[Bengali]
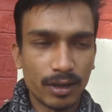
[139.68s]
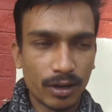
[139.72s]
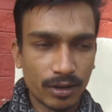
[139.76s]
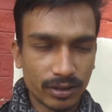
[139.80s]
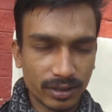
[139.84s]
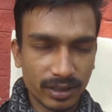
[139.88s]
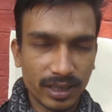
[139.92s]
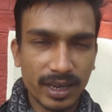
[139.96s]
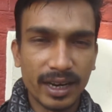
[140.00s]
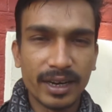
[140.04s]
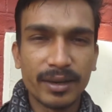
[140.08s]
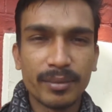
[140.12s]

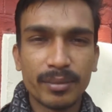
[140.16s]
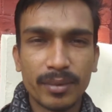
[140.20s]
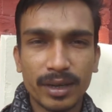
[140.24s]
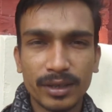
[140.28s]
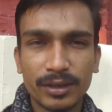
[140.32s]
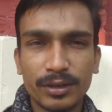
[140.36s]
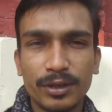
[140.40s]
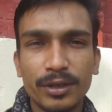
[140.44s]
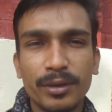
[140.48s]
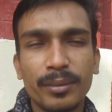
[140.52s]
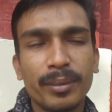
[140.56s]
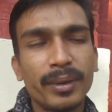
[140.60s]
অনলাইন
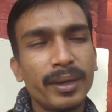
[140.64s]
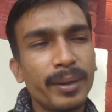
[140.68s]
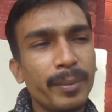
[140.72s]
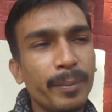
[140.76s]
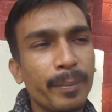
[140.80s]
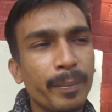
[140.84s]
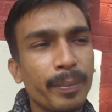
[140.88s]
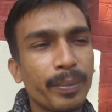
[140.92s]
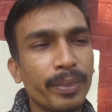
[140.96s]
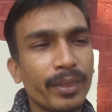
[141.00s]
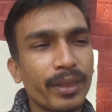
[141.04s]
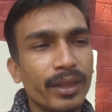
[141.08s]
মাধ্যমে
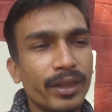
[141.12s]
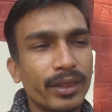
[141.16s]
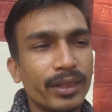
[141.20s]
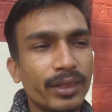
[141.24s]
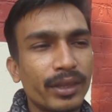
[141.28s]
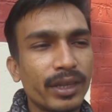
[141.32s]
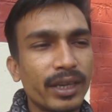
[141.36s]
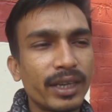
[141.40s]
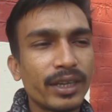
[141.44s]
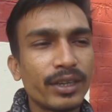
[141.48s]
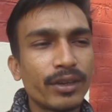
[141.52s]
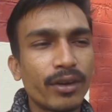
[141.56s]
তো
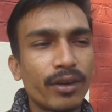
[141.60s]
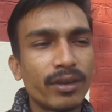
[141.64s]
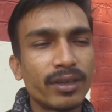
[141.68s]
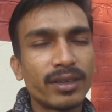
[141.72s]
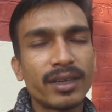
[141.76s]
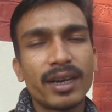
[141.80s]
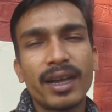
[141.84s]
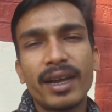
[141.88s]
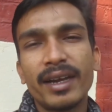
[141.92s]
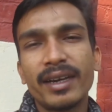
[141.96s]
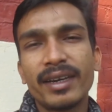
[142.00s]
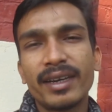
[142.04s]
এই
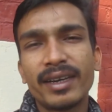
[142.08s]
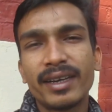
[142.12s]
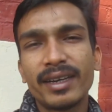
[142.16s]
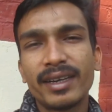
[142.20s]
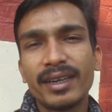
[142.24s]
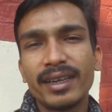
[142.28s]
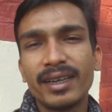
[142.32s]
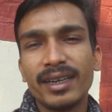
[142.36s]
অনলাইনে